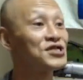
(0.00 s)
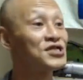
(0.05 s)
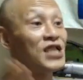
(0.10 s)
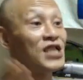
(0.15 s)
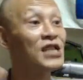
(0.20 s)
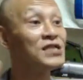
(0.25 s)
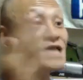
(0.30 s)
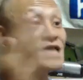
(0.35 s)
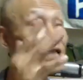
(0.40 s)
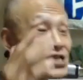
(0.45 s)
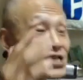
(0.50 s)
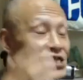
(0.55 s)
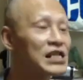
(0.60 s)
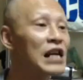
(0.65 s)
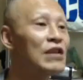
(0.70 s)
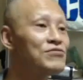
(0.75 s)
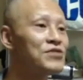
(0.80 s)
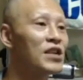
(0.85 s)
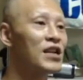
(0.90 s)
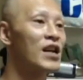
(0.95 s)
全然違
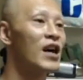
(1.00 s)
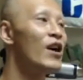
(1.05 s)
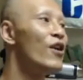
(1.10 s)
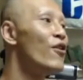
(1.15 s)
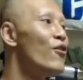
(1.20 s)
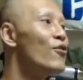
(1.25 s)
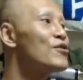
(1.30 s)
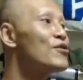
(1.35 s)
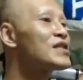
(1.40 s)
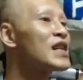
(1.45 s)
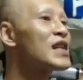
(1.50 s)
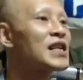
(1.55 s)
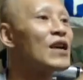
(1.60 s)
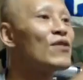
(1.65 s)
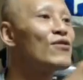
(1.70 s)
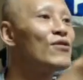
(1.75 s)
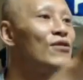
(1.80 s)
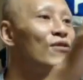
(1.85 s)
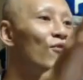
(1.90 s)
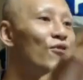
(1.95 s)
うんだから。俺が
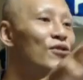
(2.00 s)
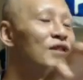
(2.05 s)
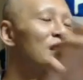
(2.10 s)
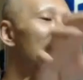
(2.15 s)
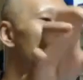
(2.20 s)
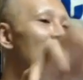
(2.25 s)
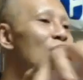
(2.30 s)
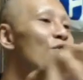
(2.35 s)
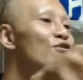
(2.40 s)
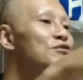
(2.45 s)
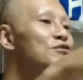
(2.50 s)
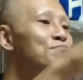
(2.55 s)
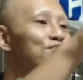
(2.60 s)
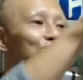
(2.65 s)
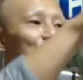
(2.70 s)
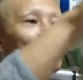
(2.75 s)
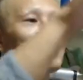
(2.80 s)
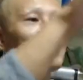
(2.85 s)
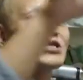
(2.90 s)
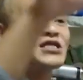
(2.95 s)
か、俺が過去に
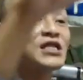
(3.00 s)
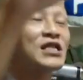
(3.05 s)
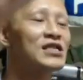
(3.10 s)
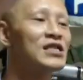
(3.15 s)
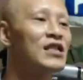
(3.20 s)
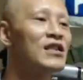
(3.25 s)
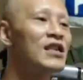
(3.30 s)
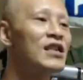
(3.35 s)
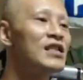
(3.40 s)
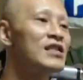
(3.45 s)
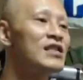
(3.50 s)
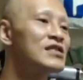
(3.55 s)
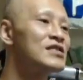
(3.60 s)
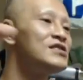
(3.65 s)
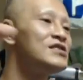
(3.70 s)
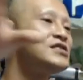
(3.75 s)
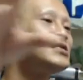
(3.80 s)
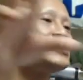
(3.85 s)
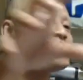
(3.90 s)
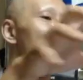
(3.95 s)
ぶっ飛ばしてきた
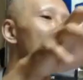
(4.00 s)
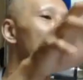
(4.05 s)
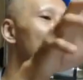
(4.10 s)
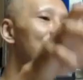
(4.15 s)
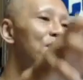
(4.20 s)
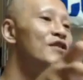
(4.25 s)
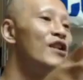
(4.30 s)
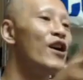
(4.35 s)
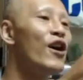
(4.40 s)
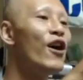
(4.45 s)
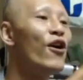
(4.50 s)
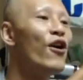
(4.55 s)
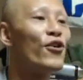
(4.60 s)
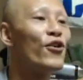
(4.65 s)
人間がいる。